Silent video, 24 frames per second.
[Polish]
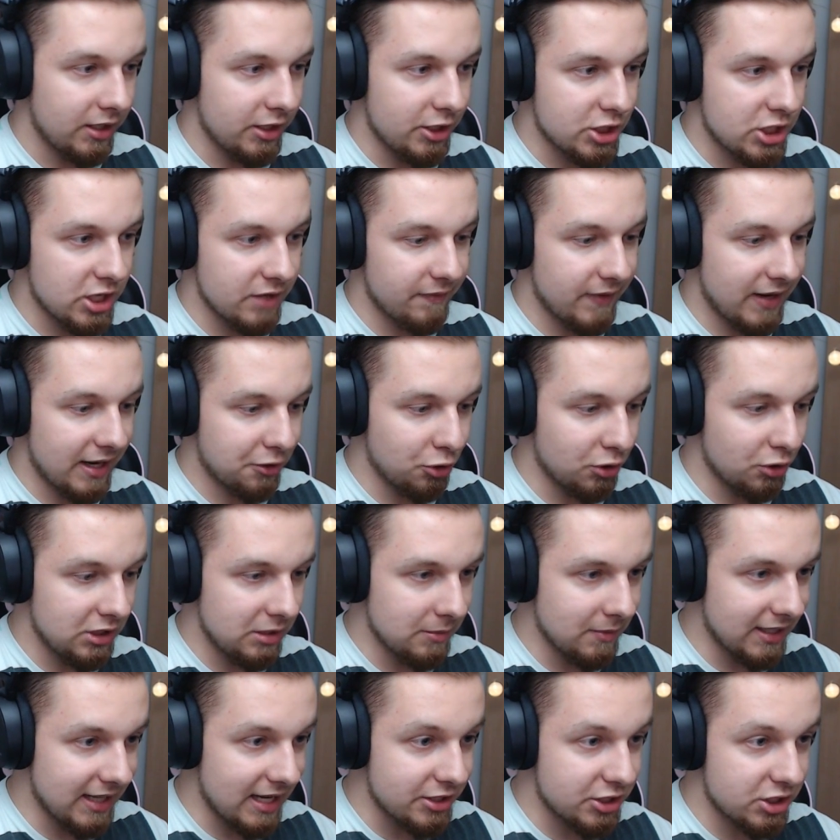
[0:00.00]
I że warto
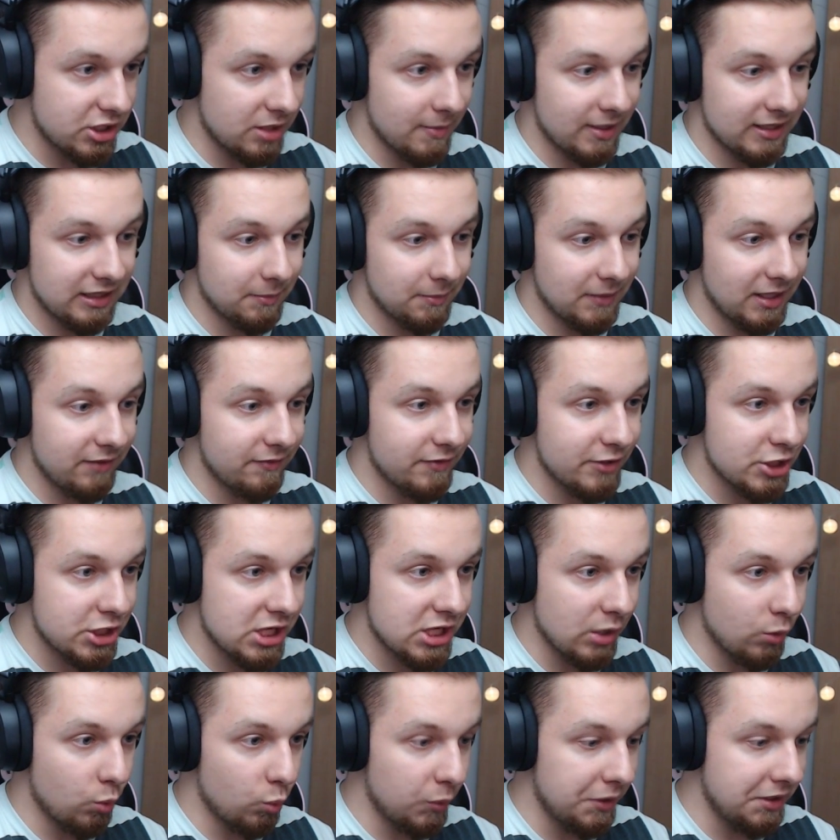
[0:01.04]
nim grać, że ma tam
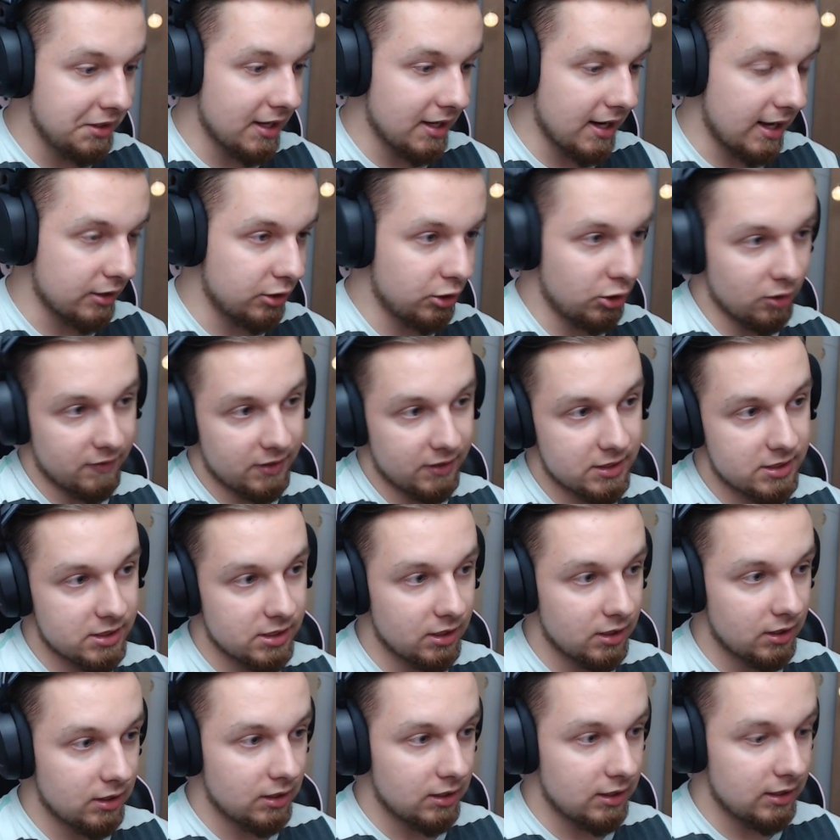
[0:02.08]
najwyższe win ratio,
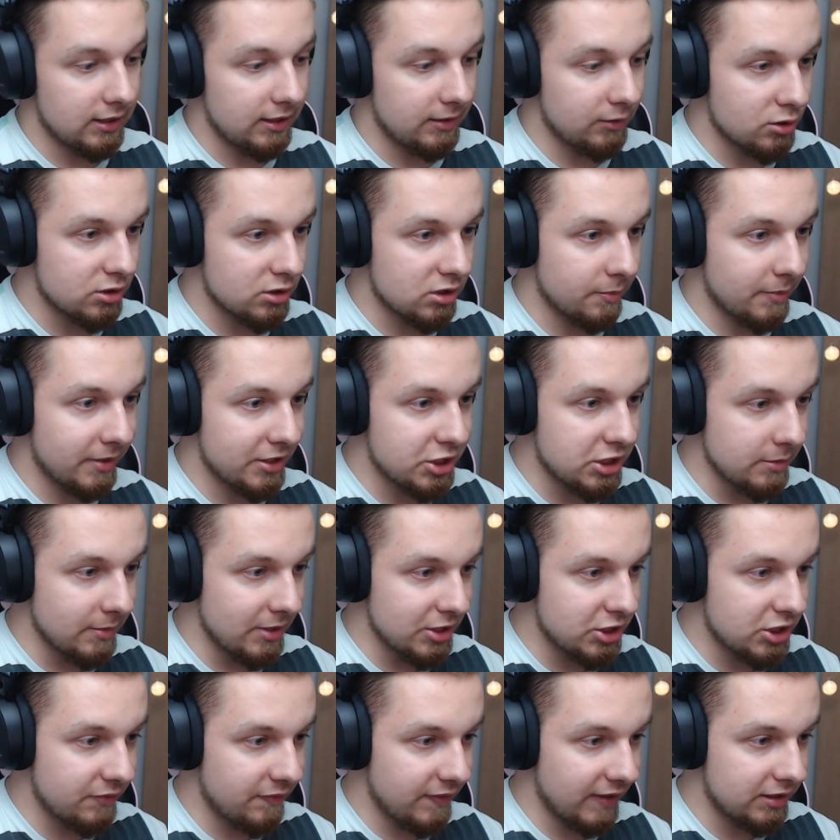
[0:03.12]
więc e, no
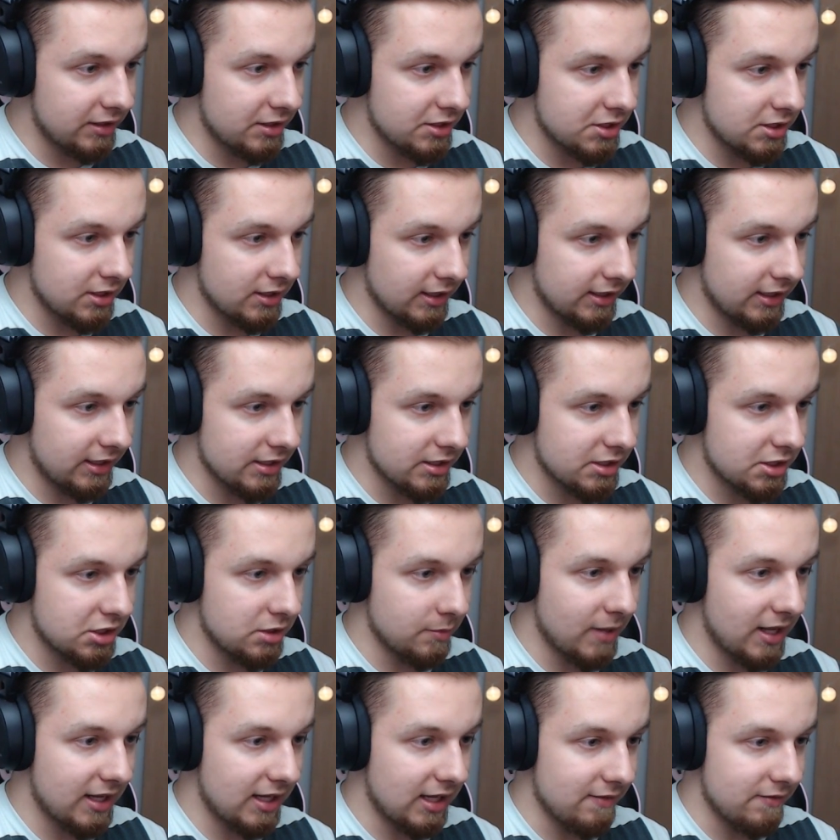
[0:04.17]
zobaczymy, czy faktycznie tak jest,
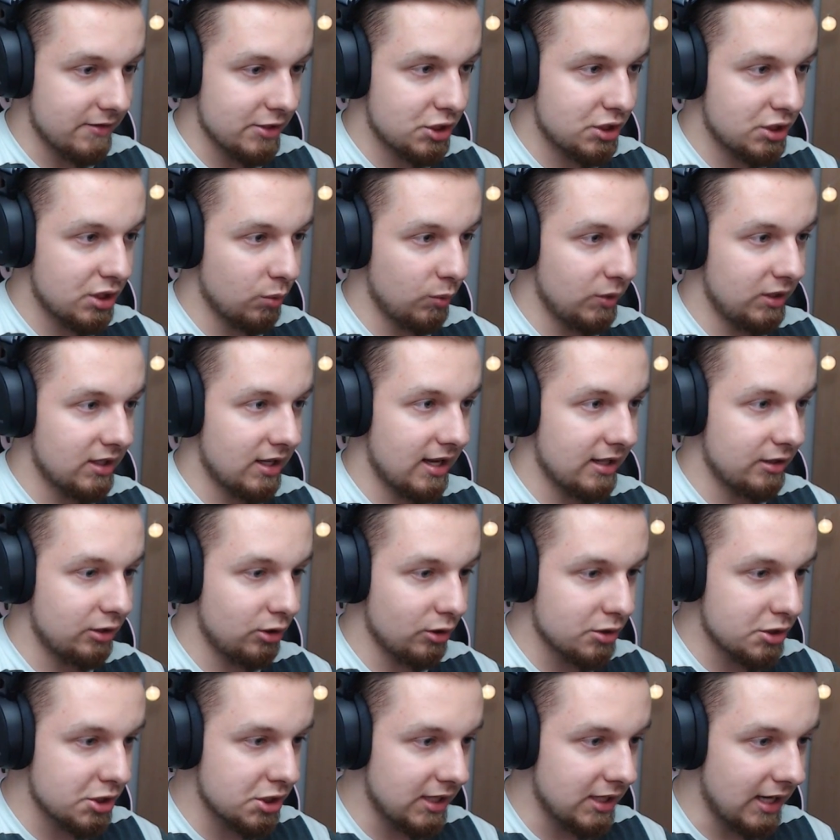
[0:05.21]
czy ma najwyższe win
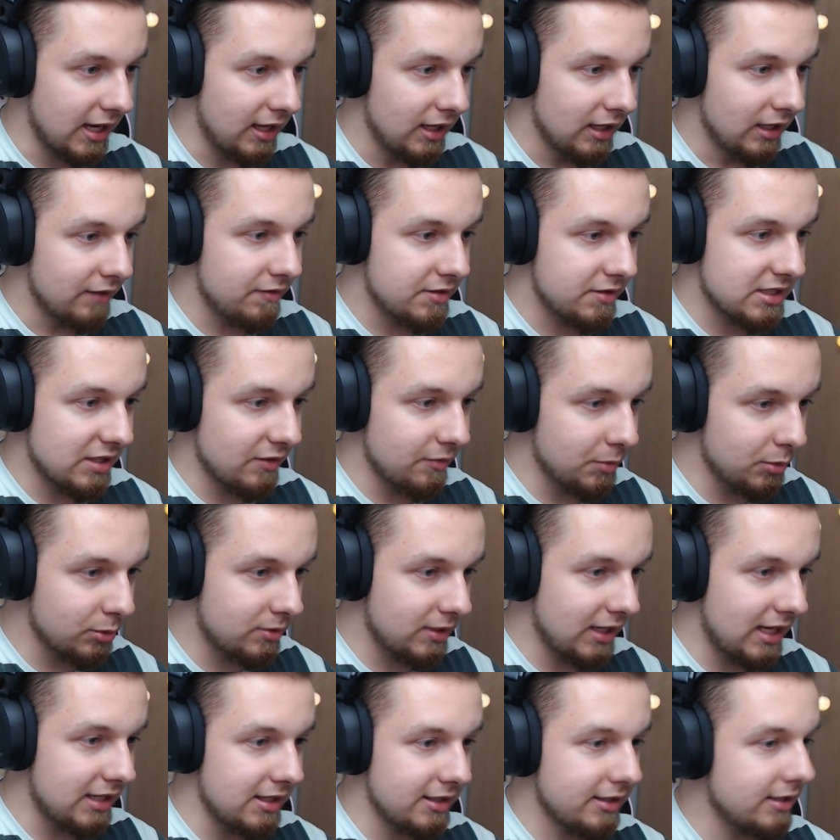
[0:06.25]
ratio, czy nie. Wystawiam.
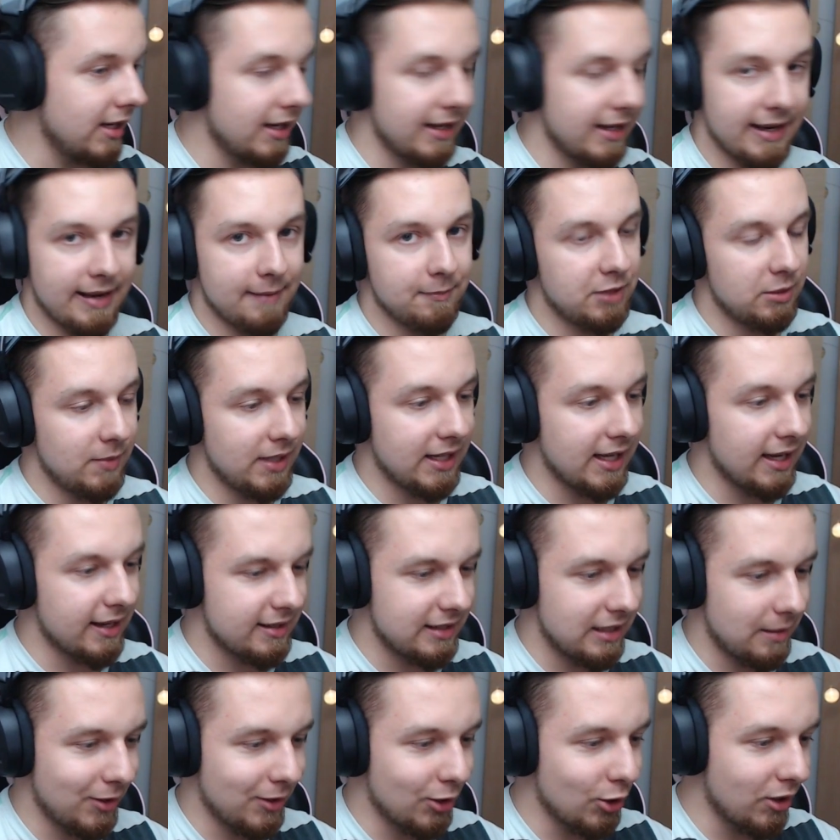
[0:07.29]
ja nigdy nie grałem tymi
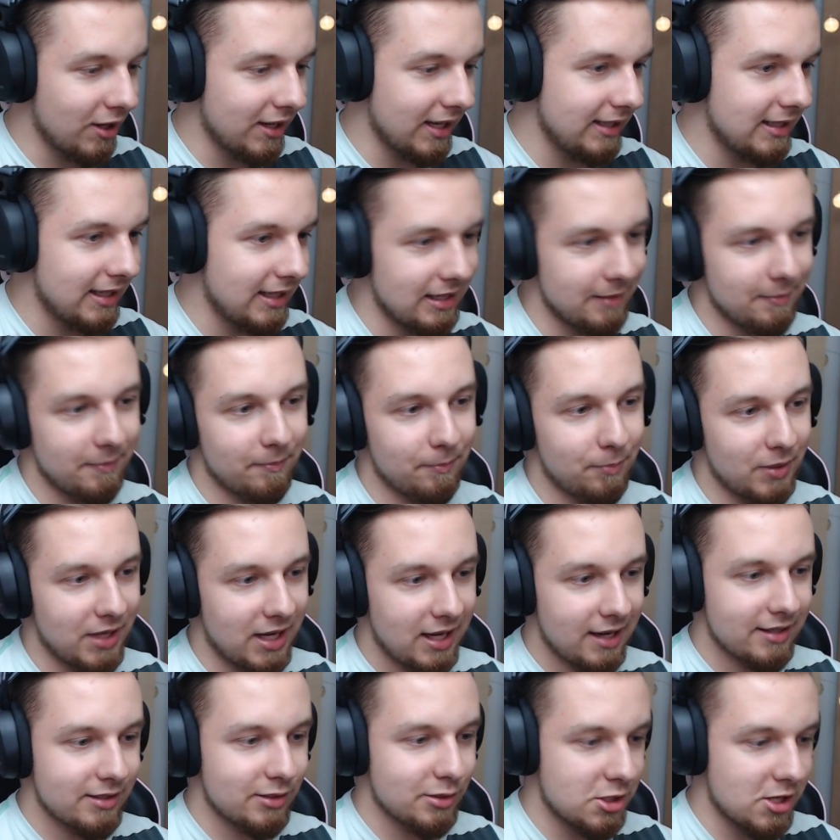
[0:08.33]
kartami. Hogriderem
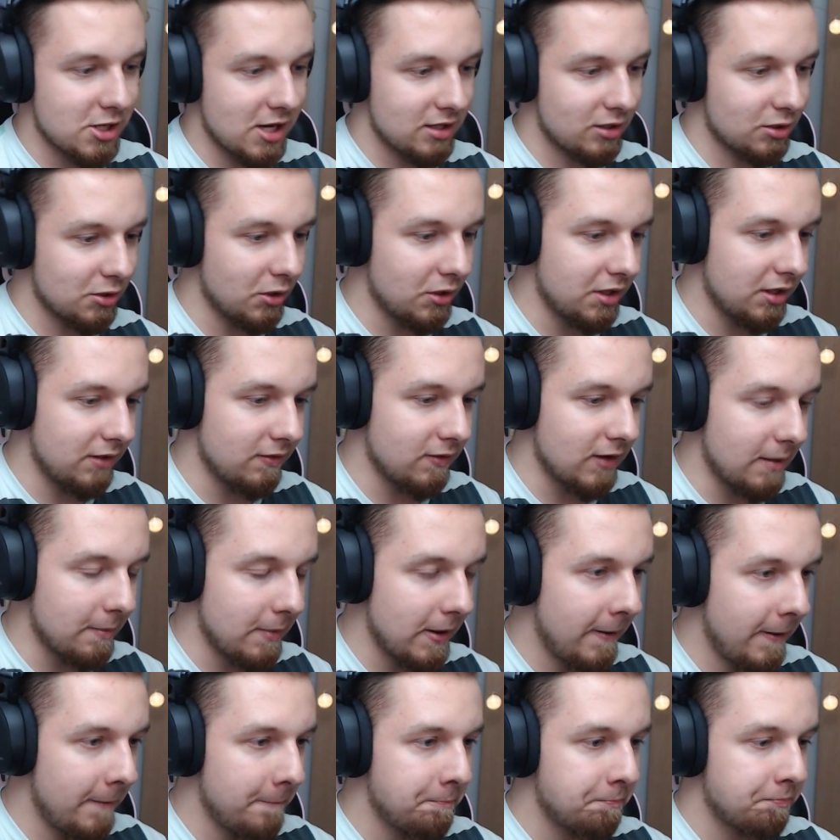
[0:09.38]
bardzo rzadko grywam.